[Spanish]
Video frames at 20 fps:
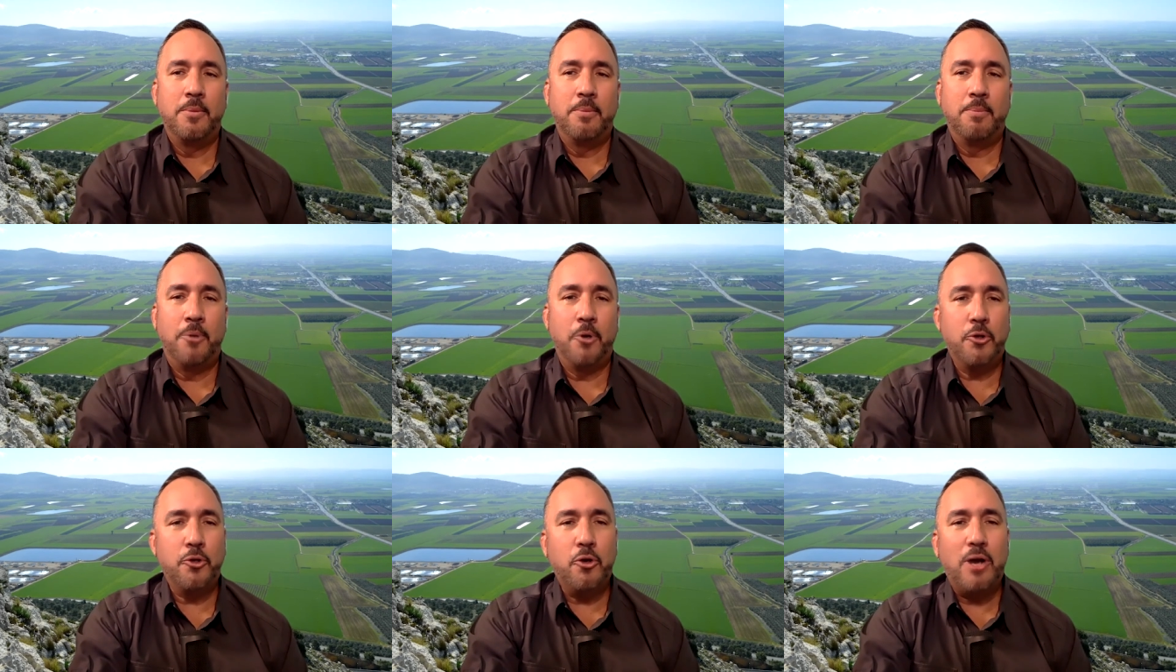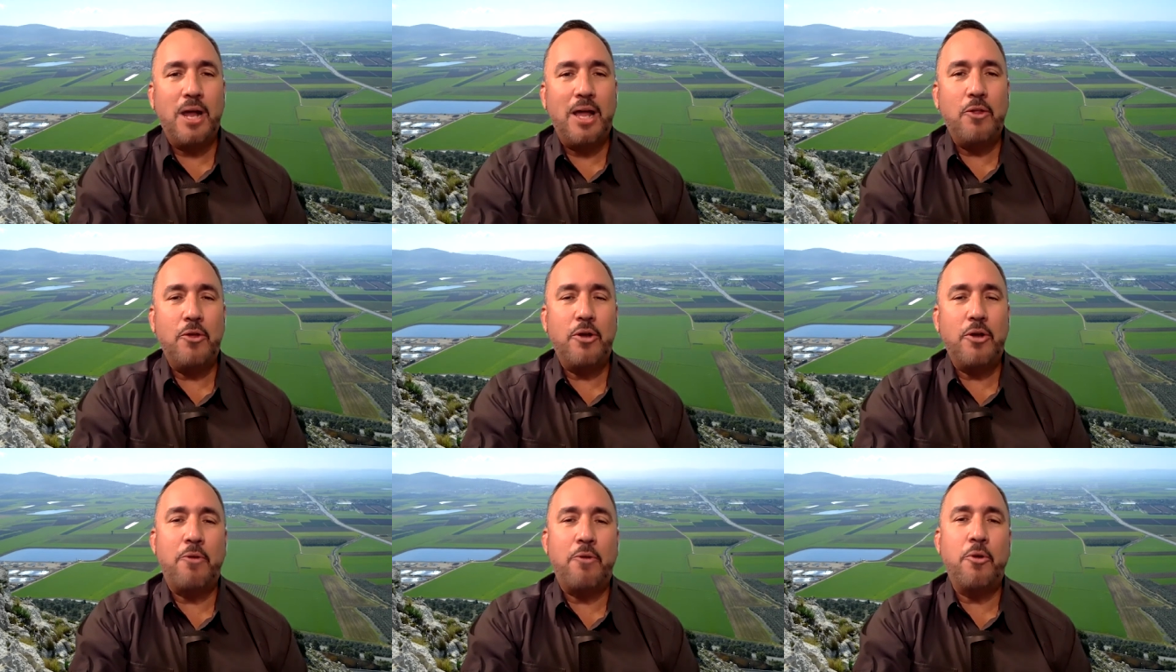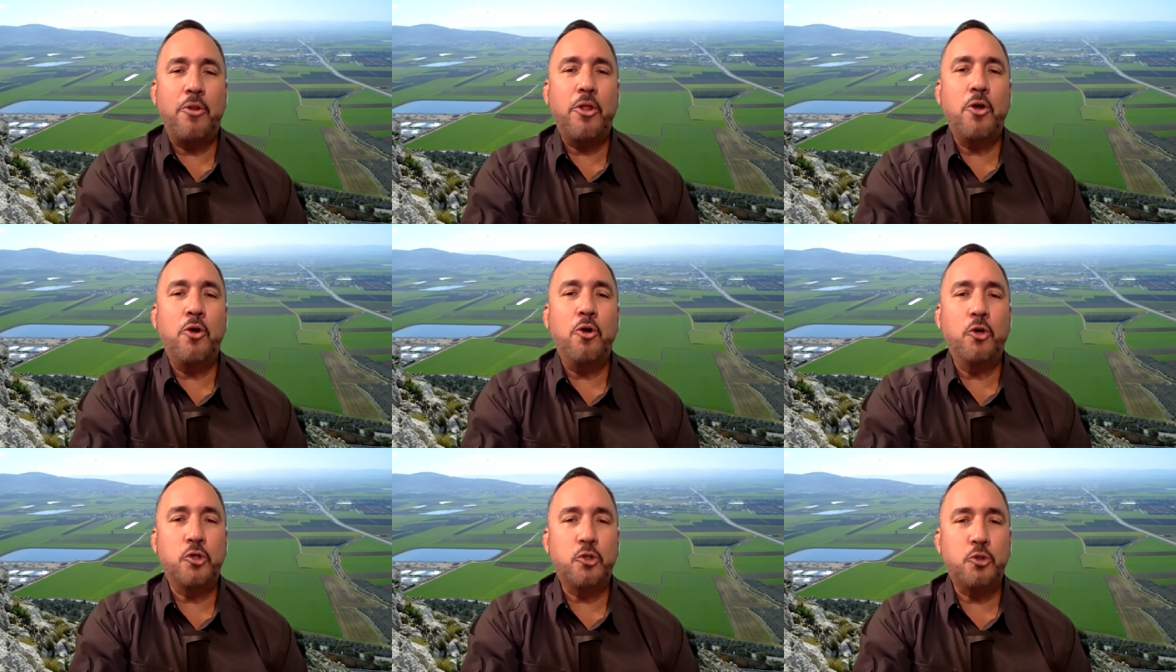por otro lado,
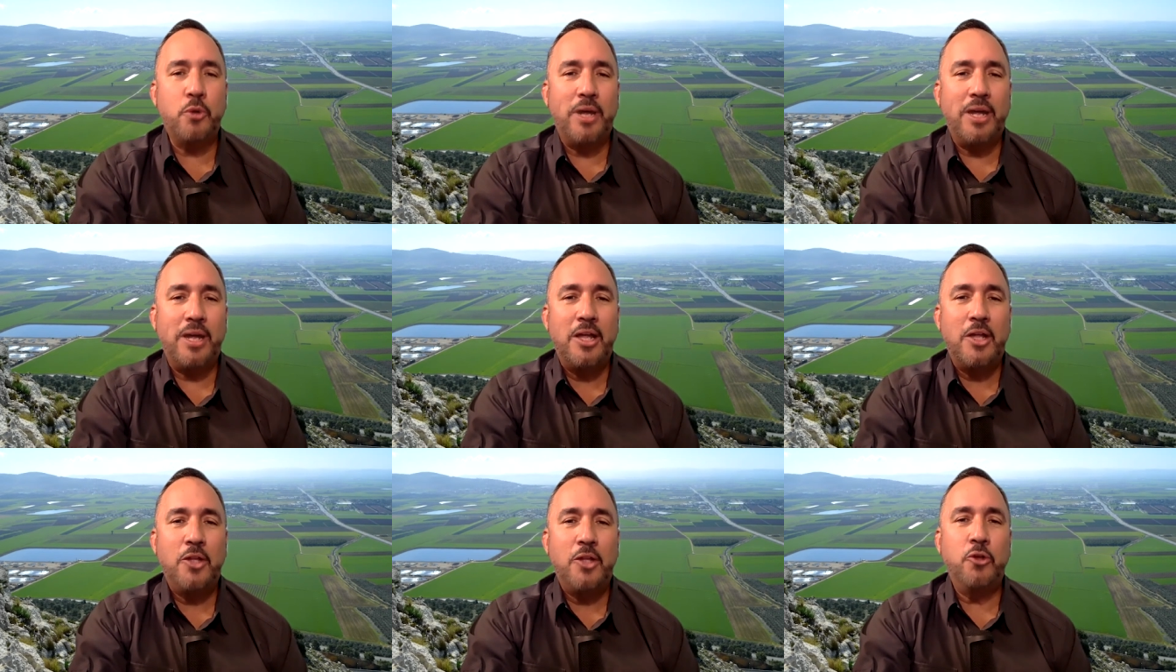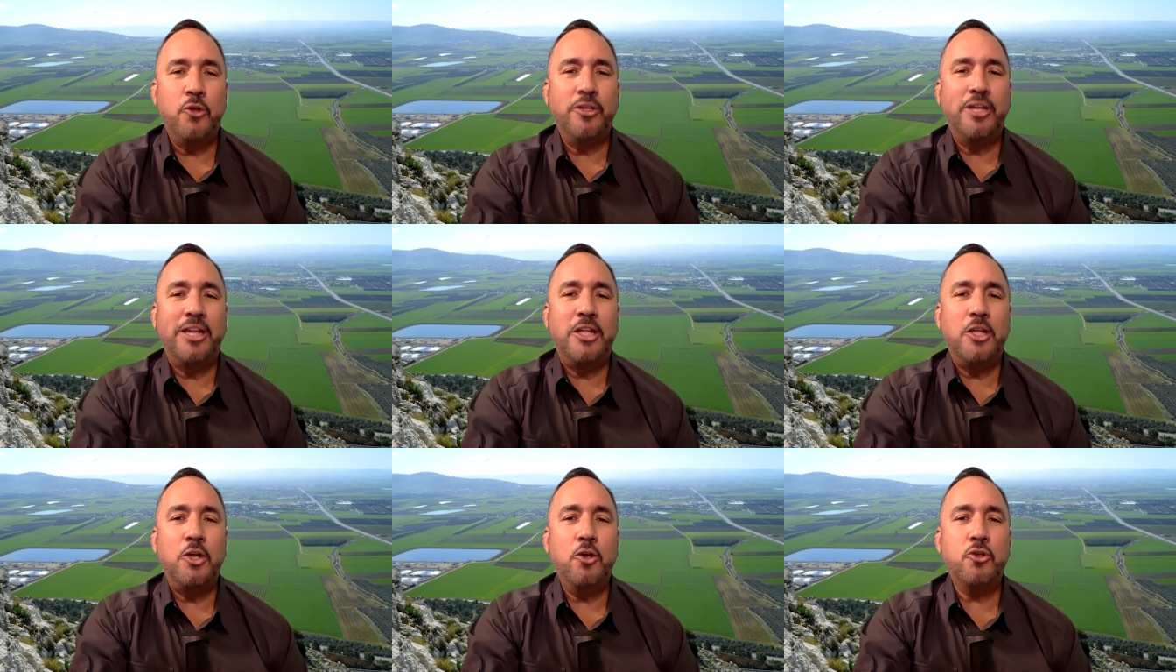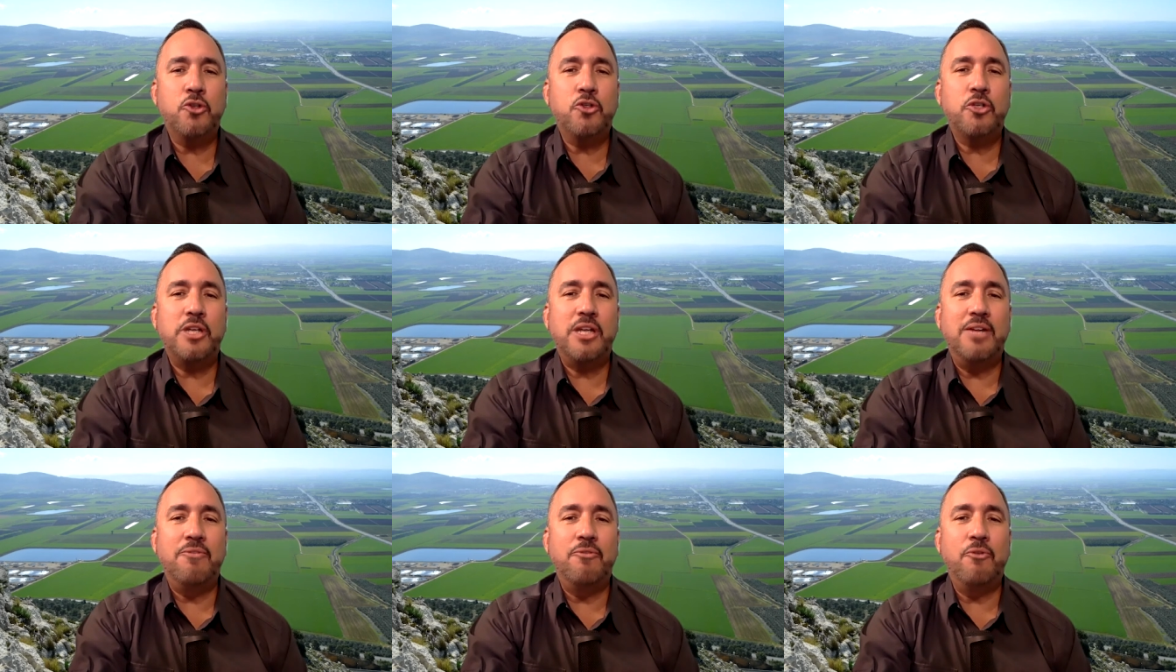recuerden Josué, donde
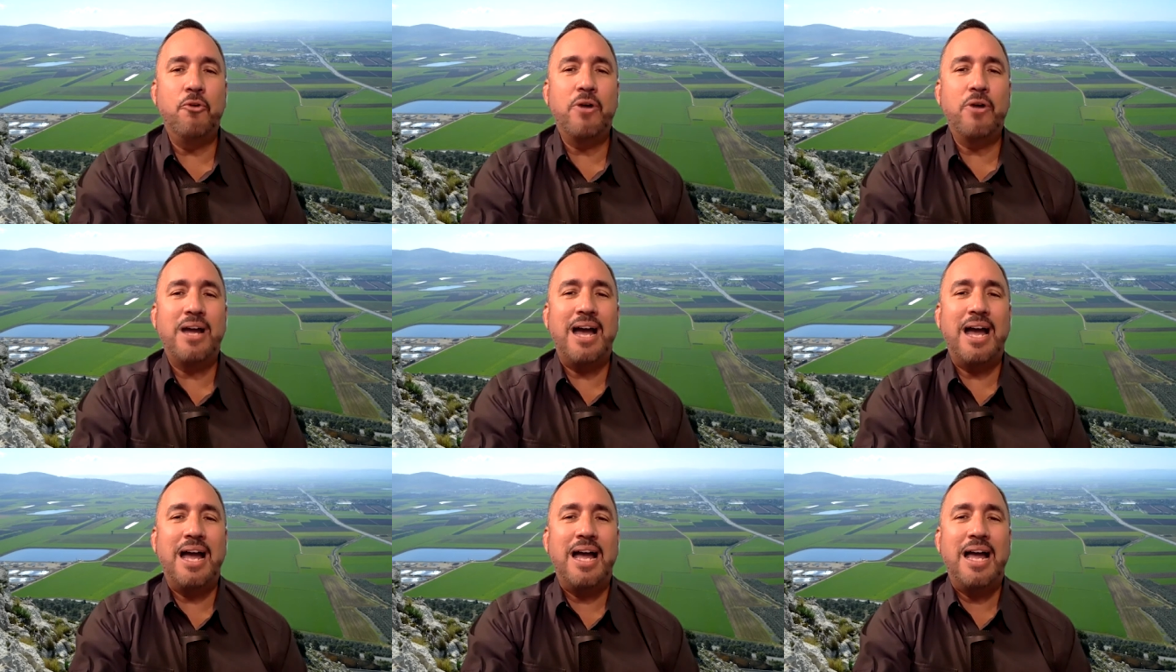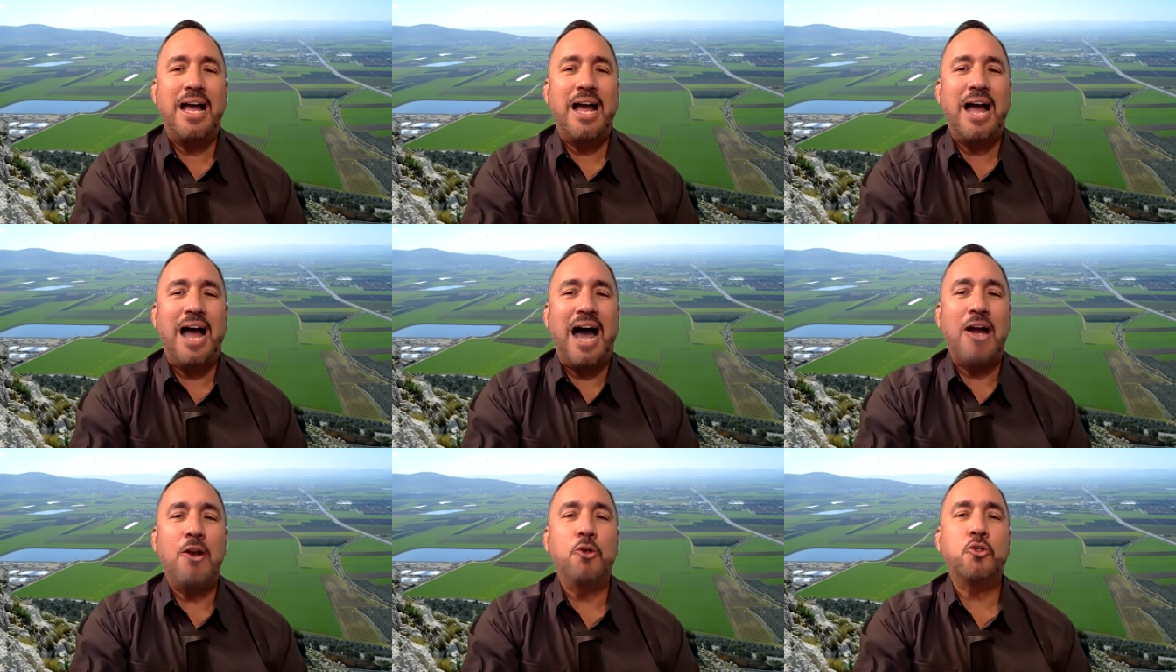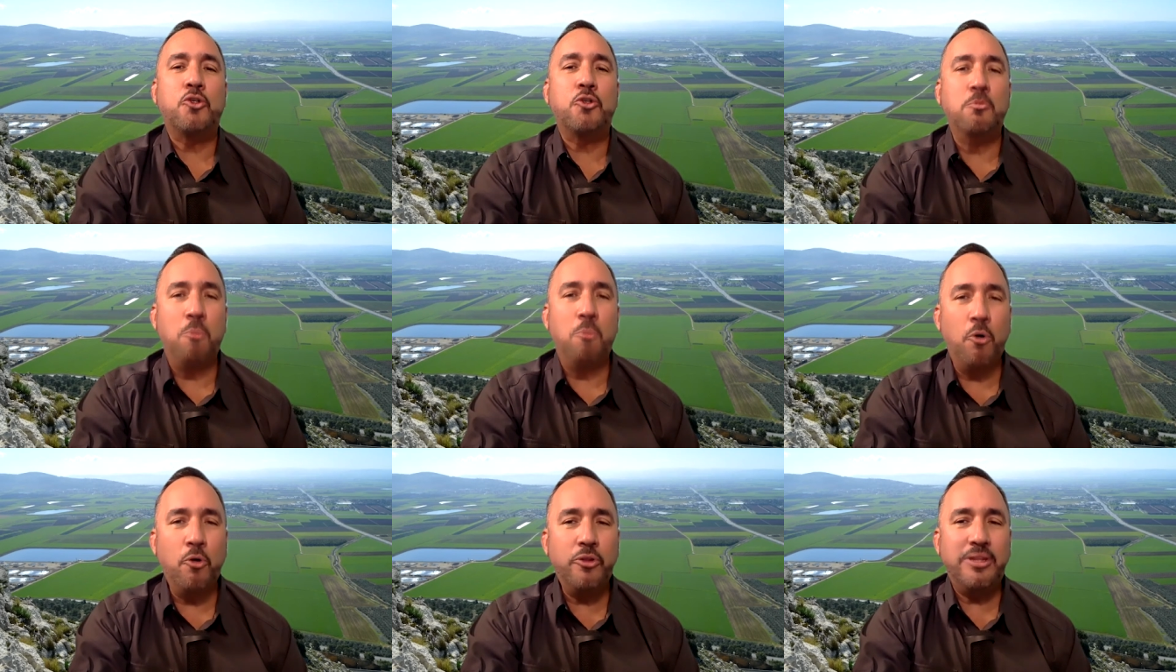Dios invoca a los
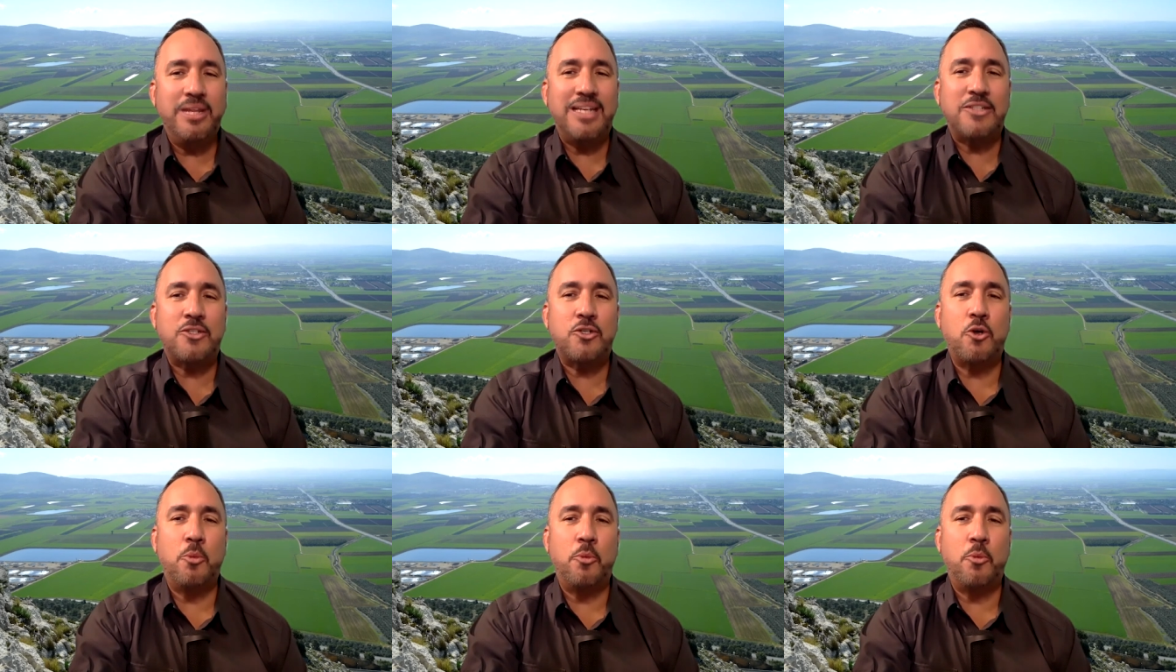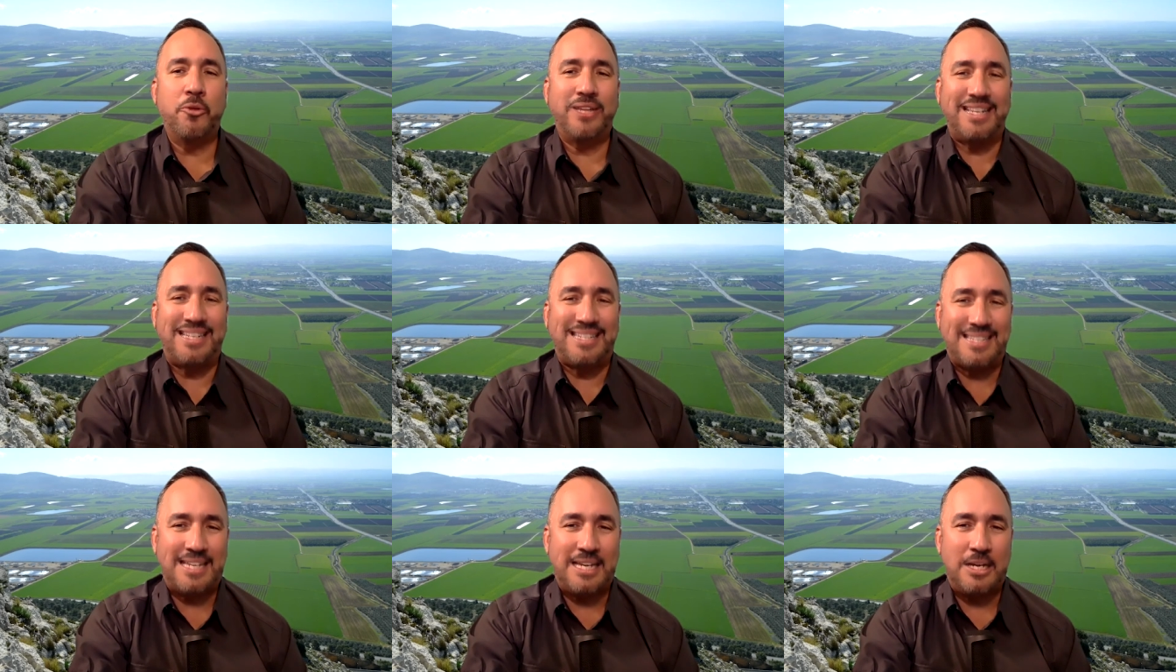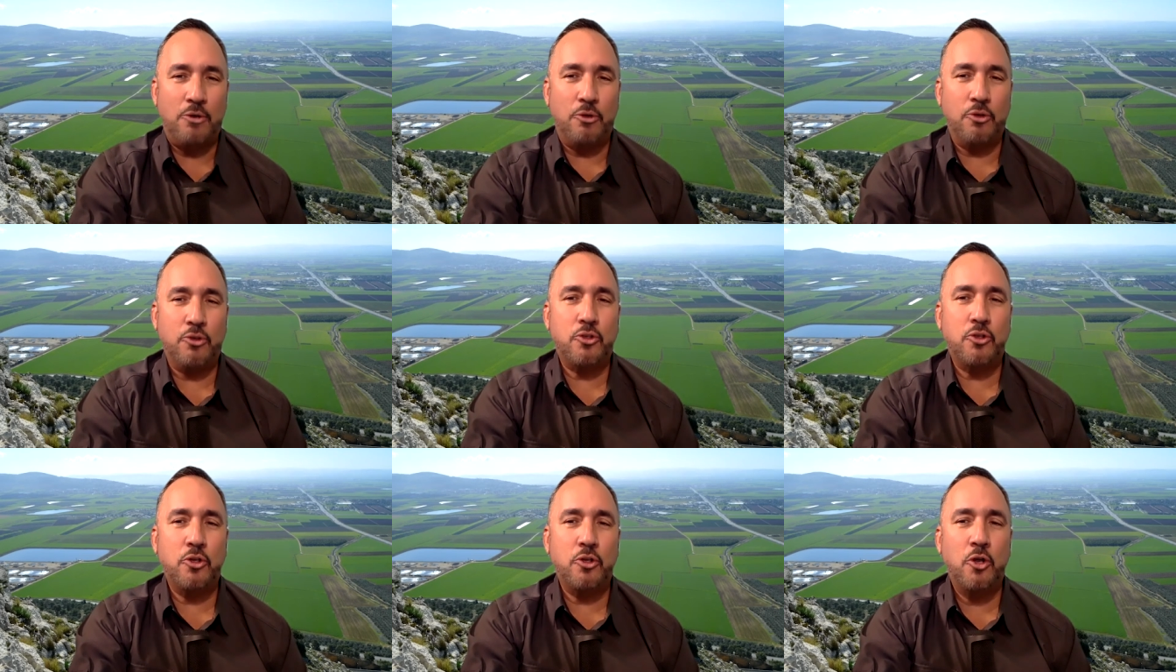montes como
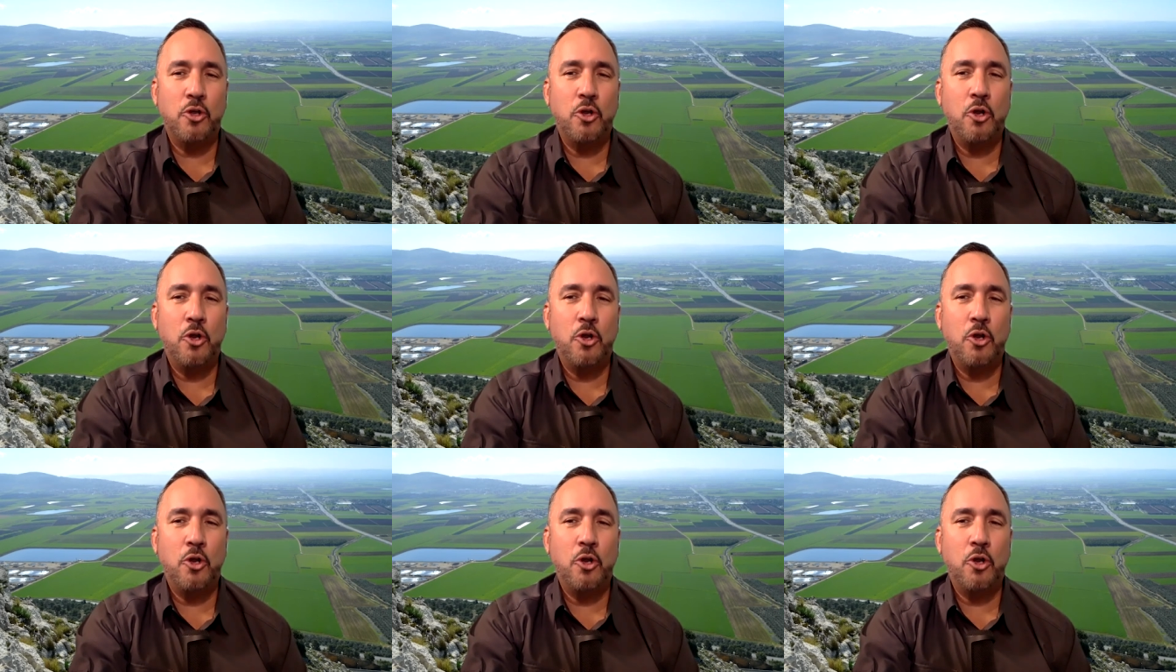testigos.